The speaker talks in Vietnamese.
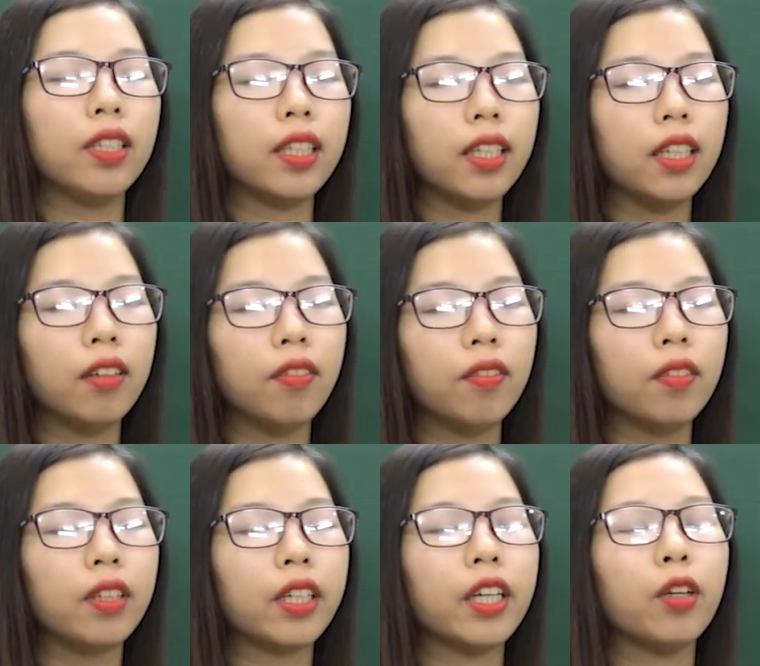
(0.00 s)
Vân Tiên
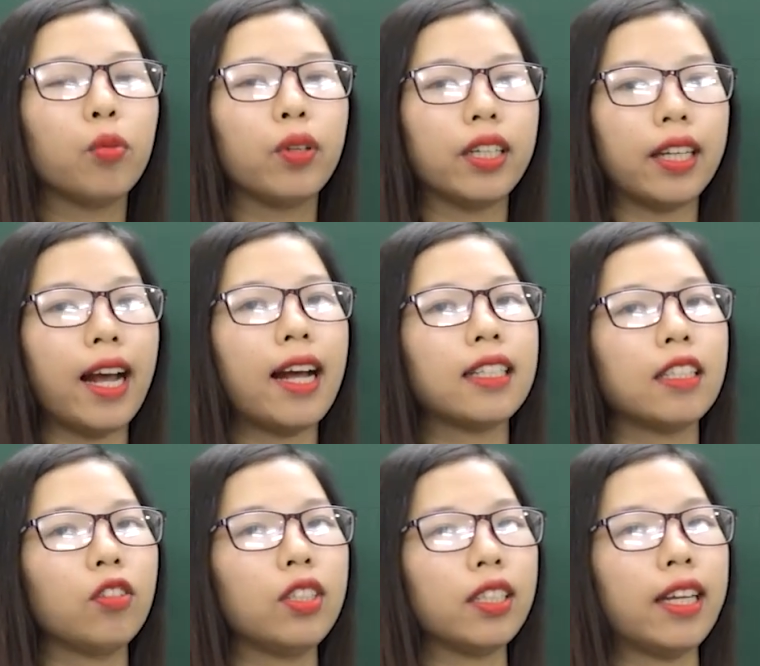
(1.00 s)
với Kiều Nguyệt Nga
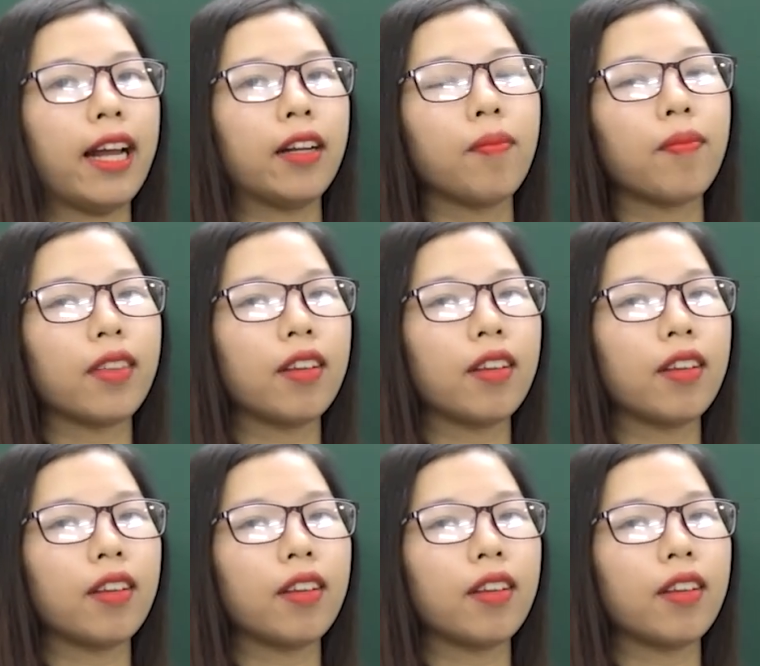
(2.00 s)
sau trận đánh.